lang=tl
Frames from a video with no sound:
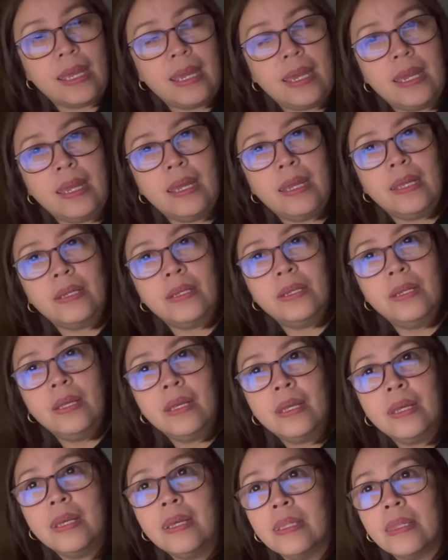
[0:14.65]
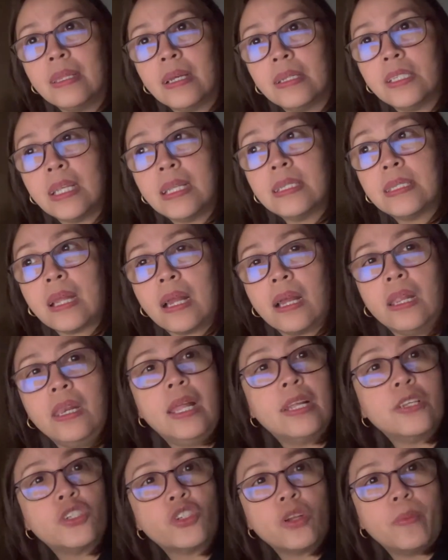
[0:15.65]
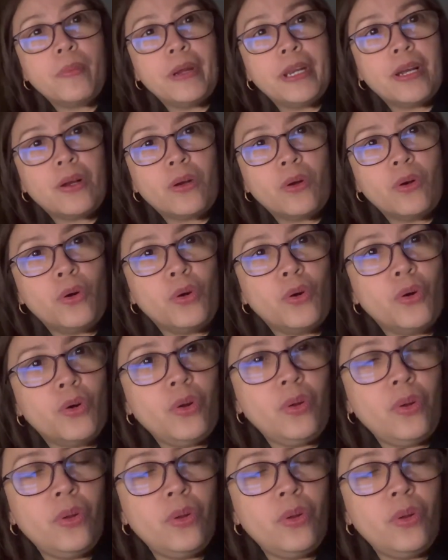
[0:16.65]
And now since naka-lunch naman ako,